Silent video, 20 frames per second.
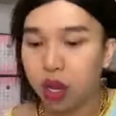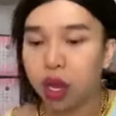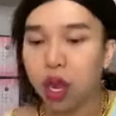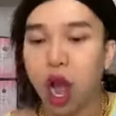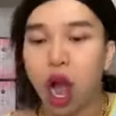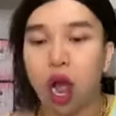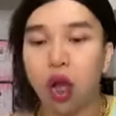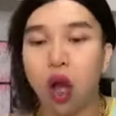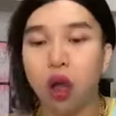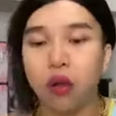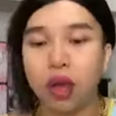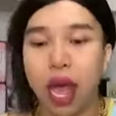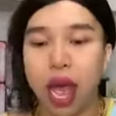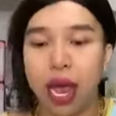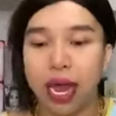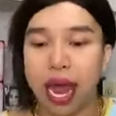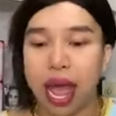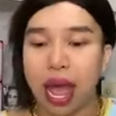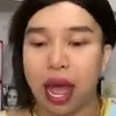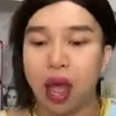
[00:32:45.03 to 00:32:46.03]
rồi ok
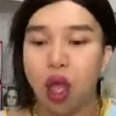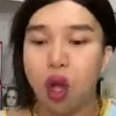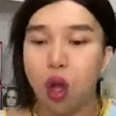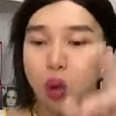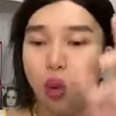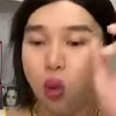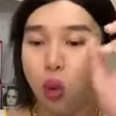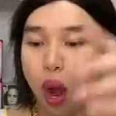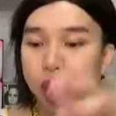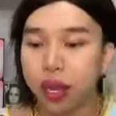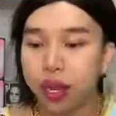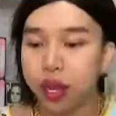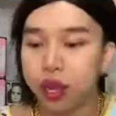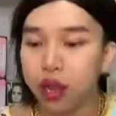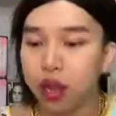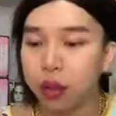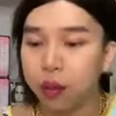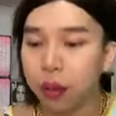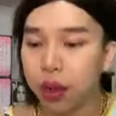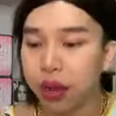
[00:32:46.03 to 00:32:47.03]
nè Quỳnh
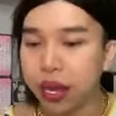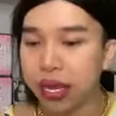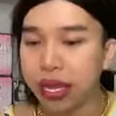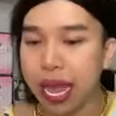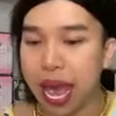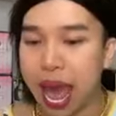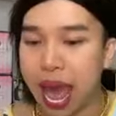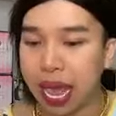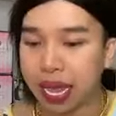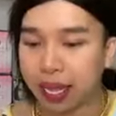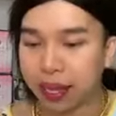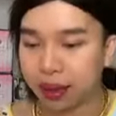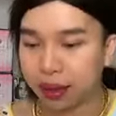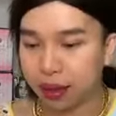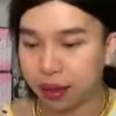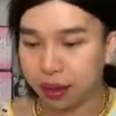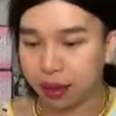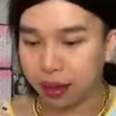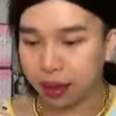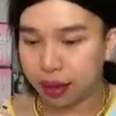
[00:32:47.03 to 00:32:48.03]
Dương 10 chai
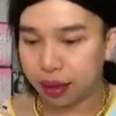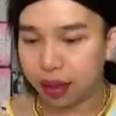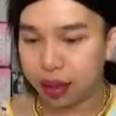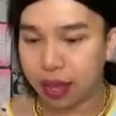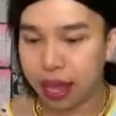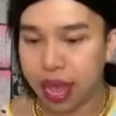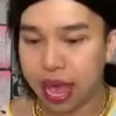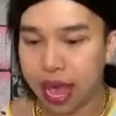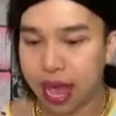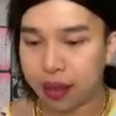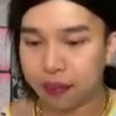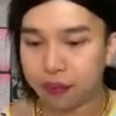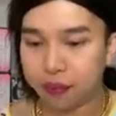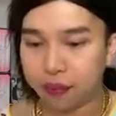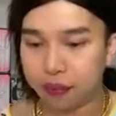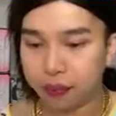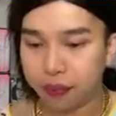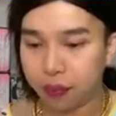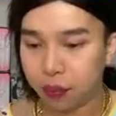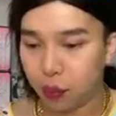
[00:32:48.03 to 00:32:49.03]
nha
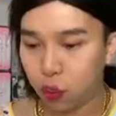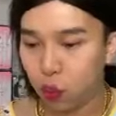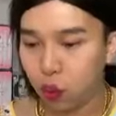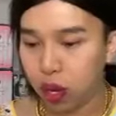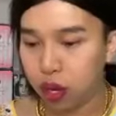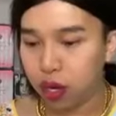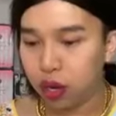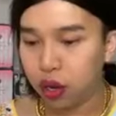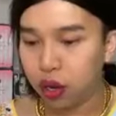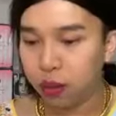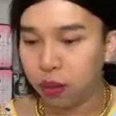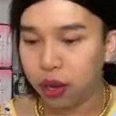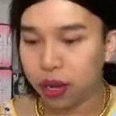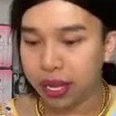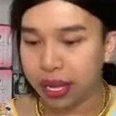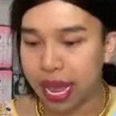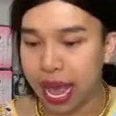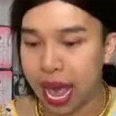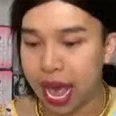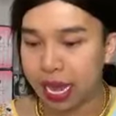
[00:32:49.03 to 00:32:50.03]
Quỳnh Dương
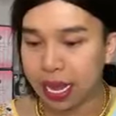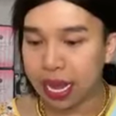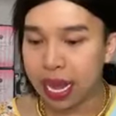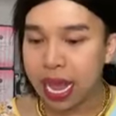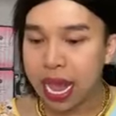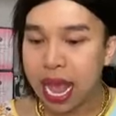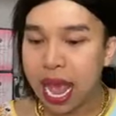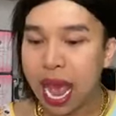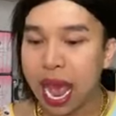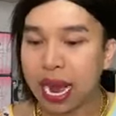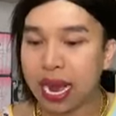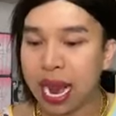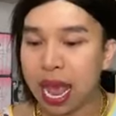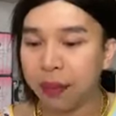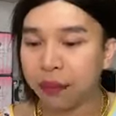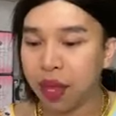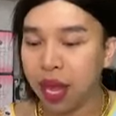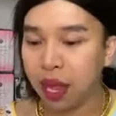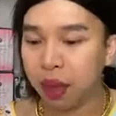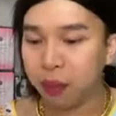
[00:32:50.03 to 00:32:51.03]
10 chai Anh
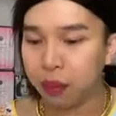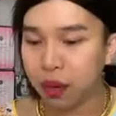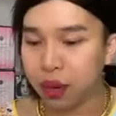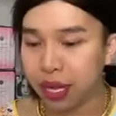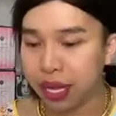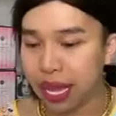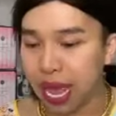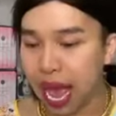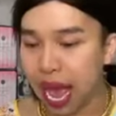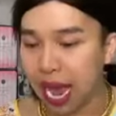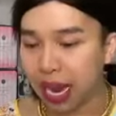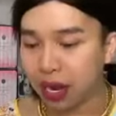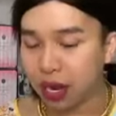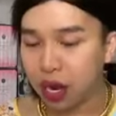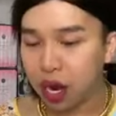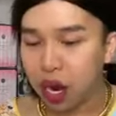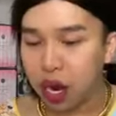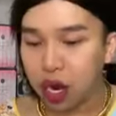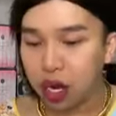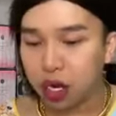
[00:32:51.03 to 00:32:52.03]
Nam Việt 10 chai
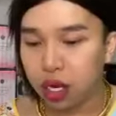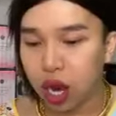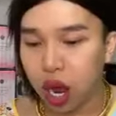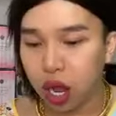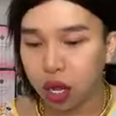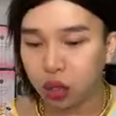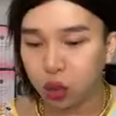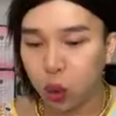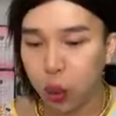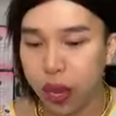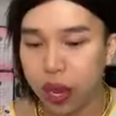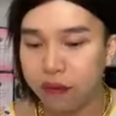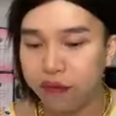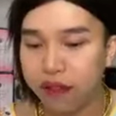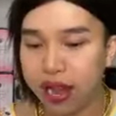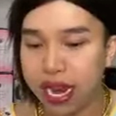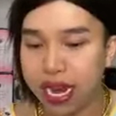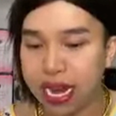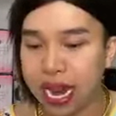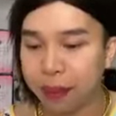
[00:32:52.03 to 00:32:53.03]
Trần Thúy
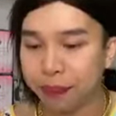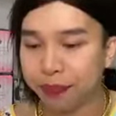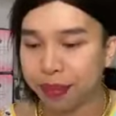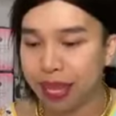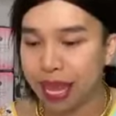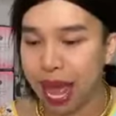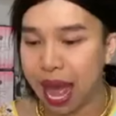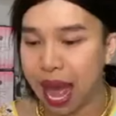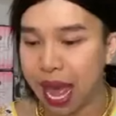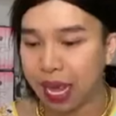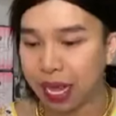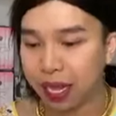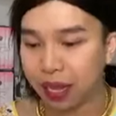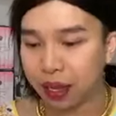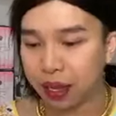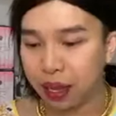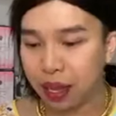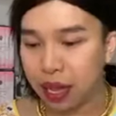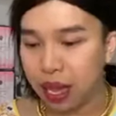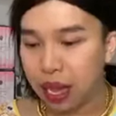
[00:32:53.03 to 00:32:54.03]
Vi 5 chai
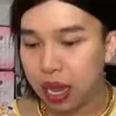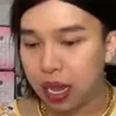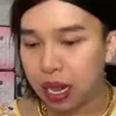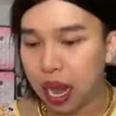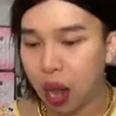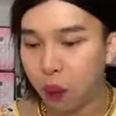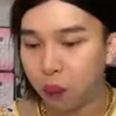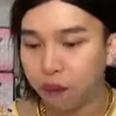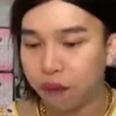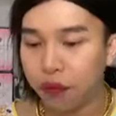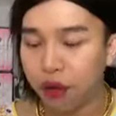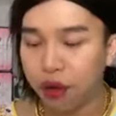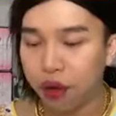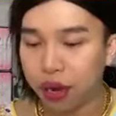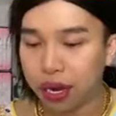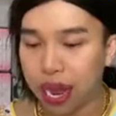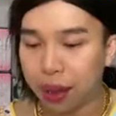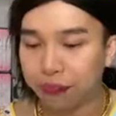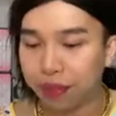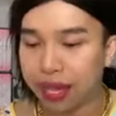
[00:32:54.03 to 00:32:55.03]
Ngọc
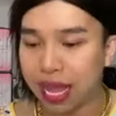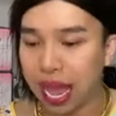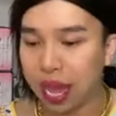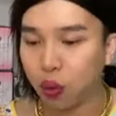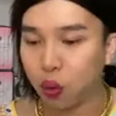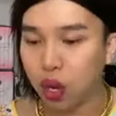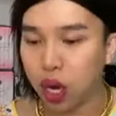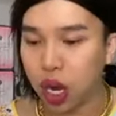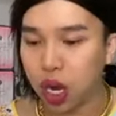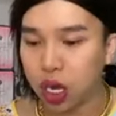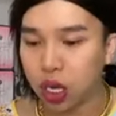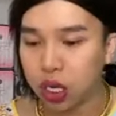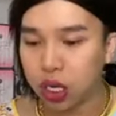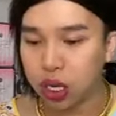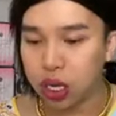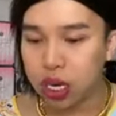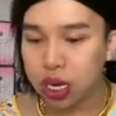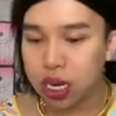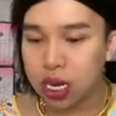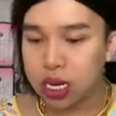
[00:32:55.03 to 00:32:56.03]
Phượng 5 chai của
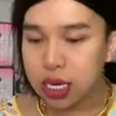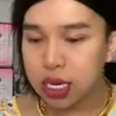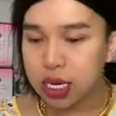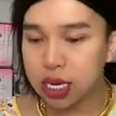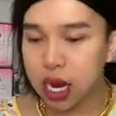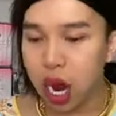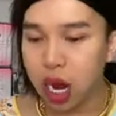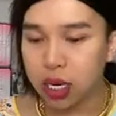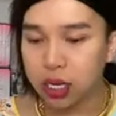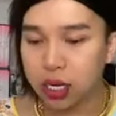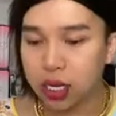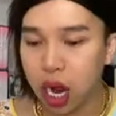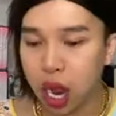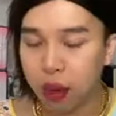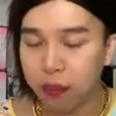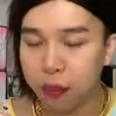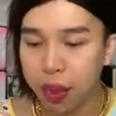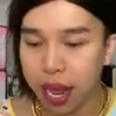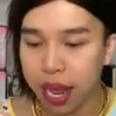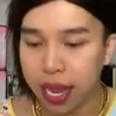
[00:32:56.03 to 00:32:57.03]
nữ Trân Trân
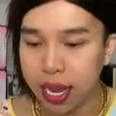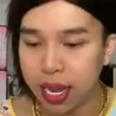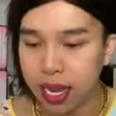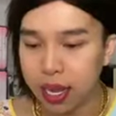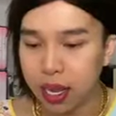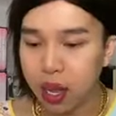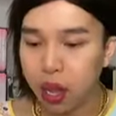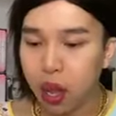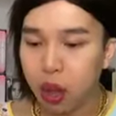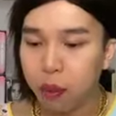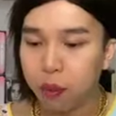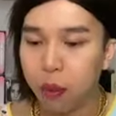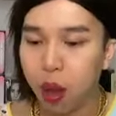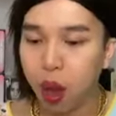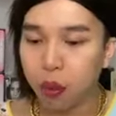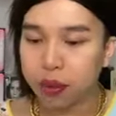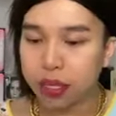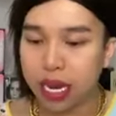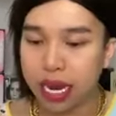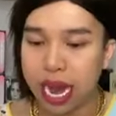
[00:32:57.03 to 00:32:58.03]
Mỹ
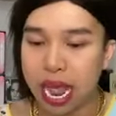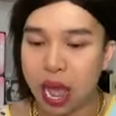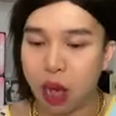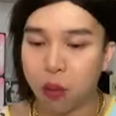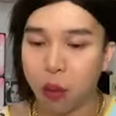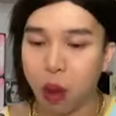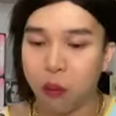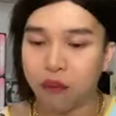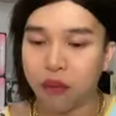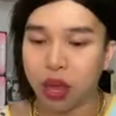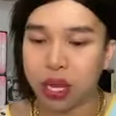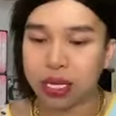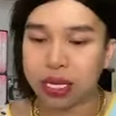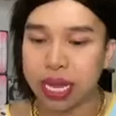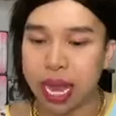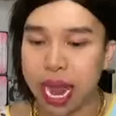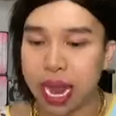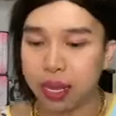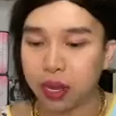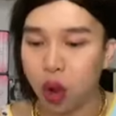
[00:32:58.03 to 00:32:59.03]
một Chanel một ờ,
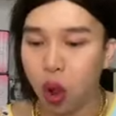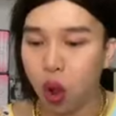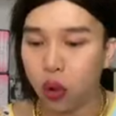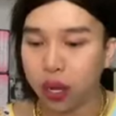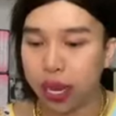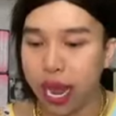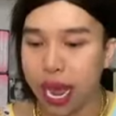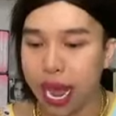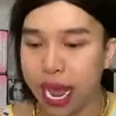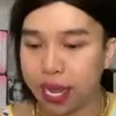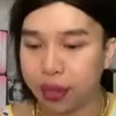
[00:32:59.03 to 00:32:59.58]
sát ok